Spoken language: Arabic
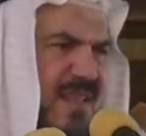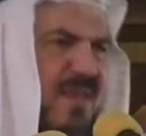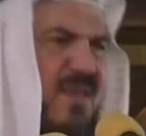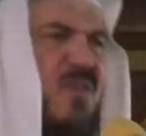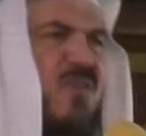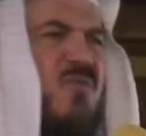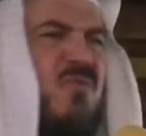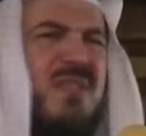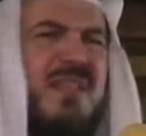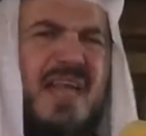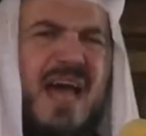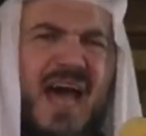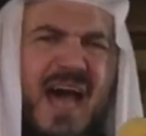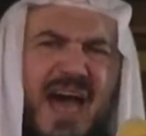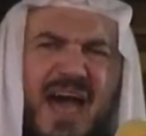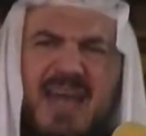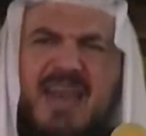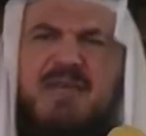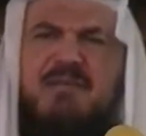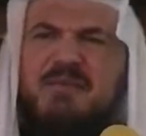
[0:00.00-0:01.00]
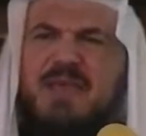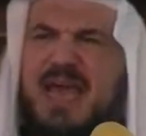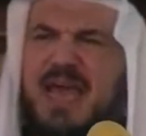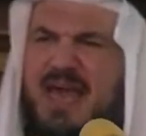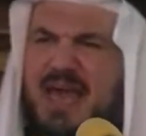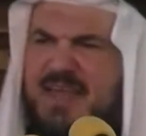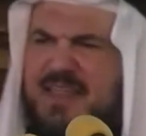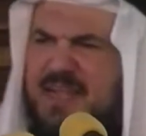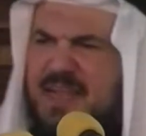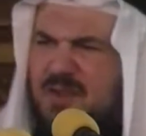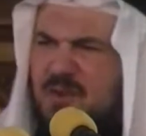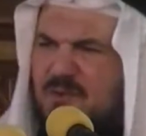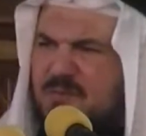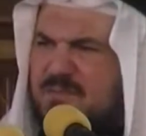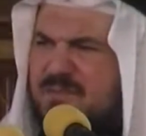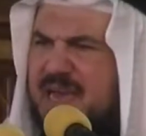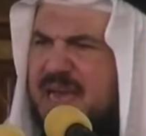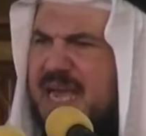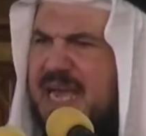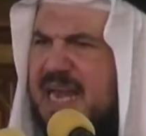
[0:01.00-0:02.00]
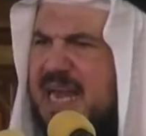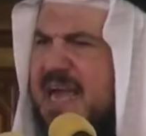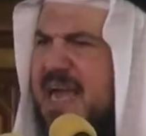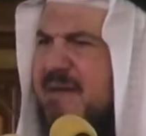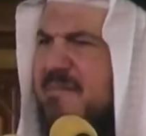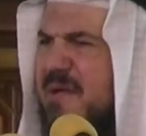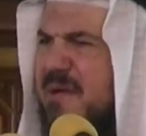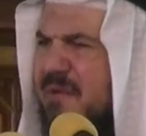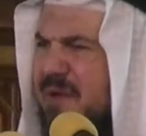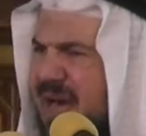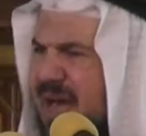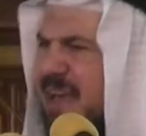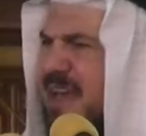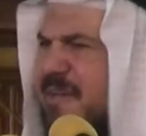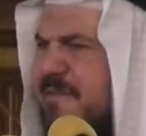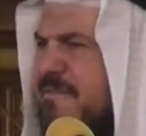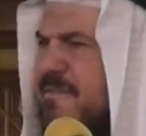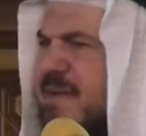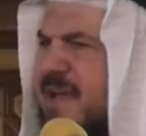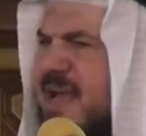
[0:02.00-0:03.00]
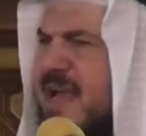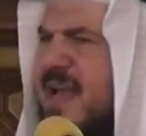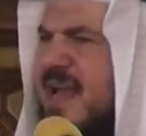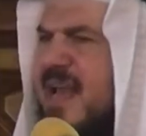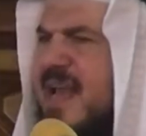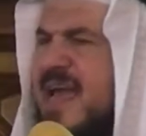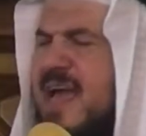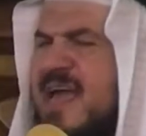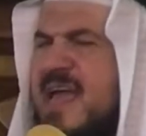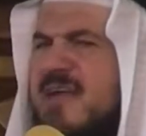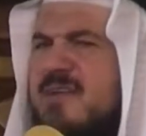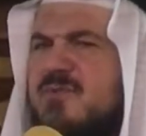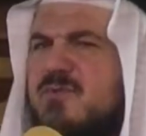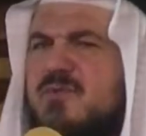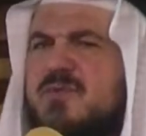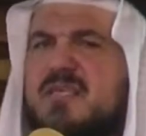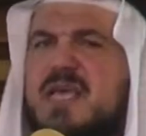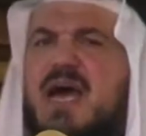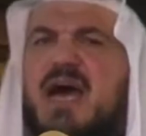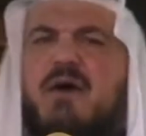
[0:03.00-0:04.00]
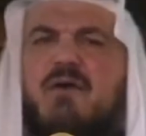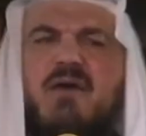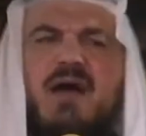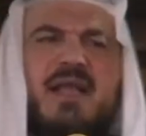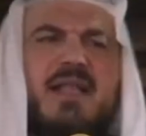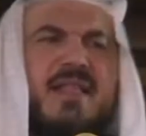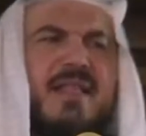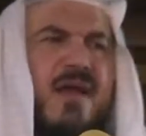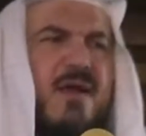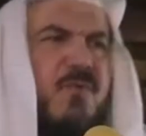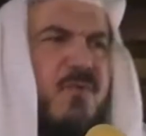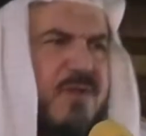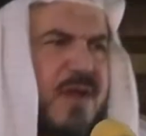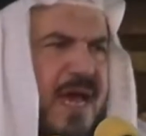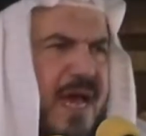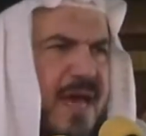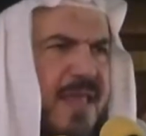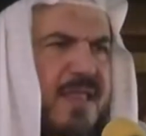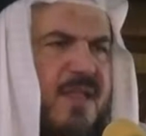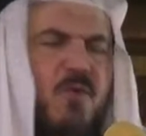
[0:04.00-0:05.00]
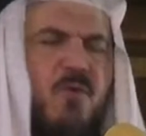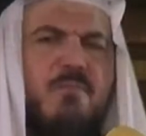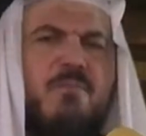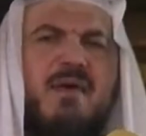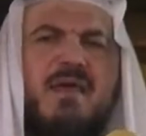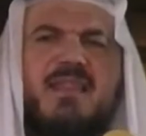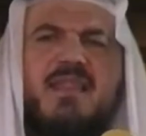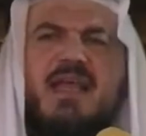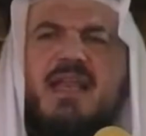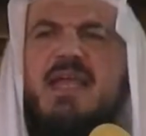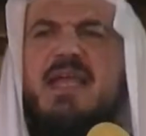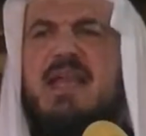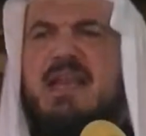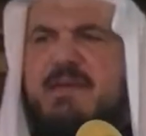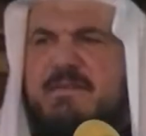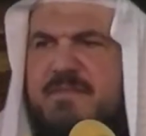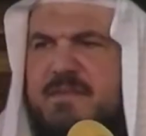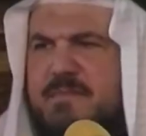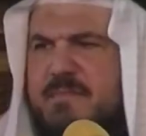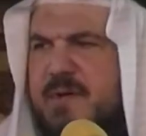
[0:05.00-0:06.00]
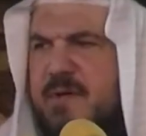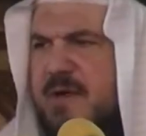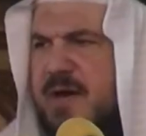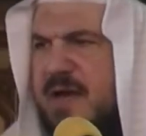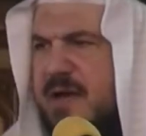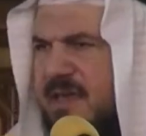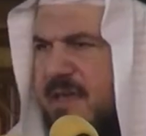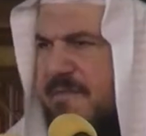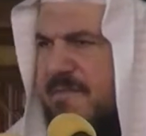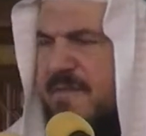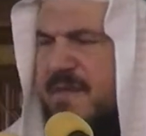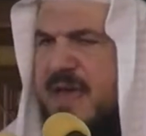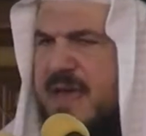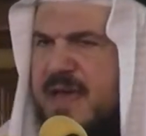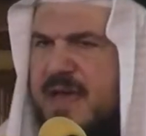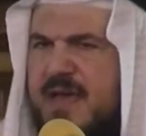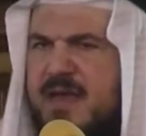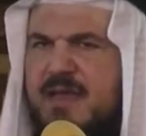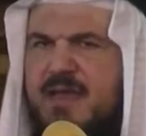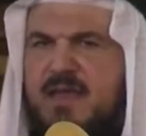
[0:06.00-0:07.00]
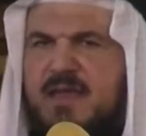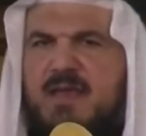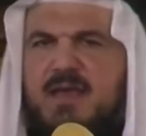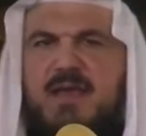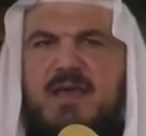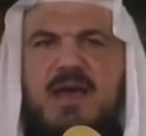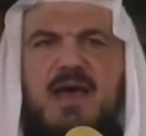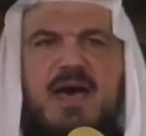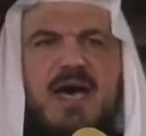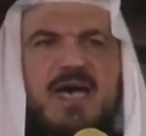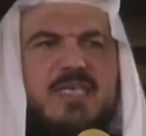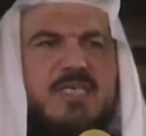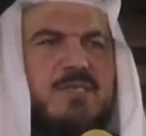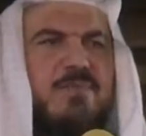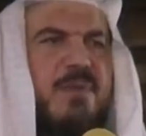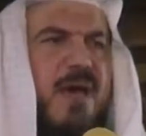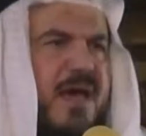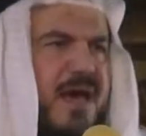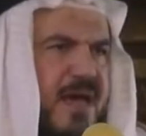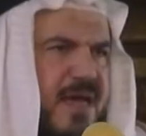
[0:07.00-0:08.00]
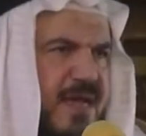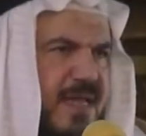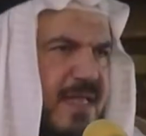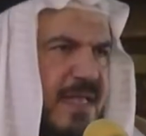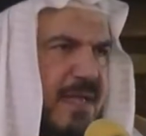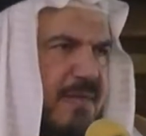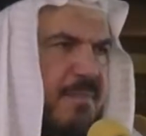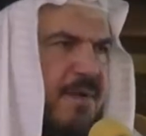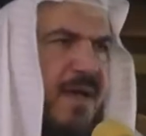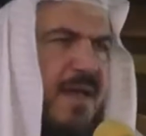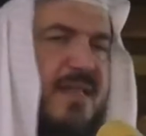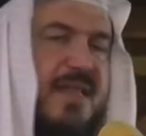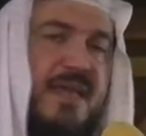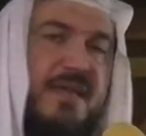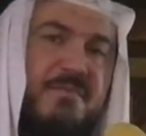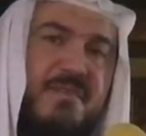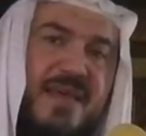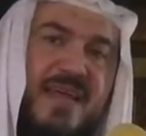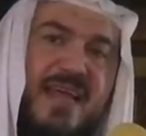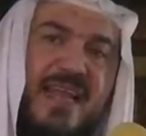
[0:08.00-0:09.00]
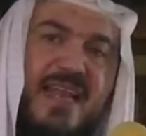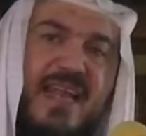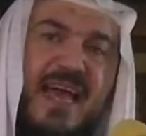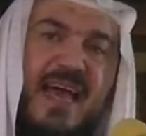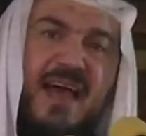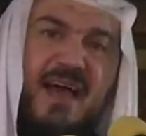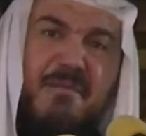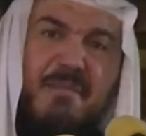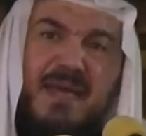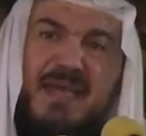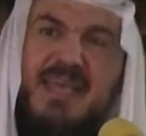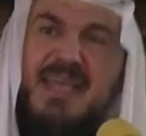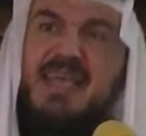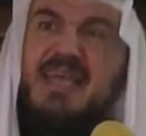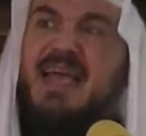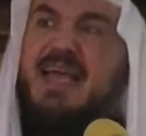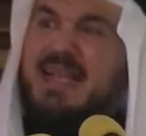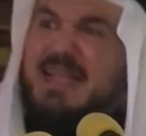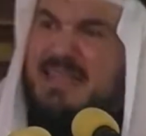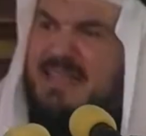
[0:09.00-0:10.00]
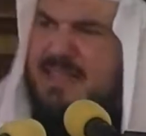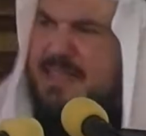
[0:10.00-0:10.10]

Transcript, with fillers: ينهار بهذه الأمة إلى مواقف لا يجوز أو أن تكون هذه الأمة ذليلة في مواقفها أصبح عند بعضهم إعلاميا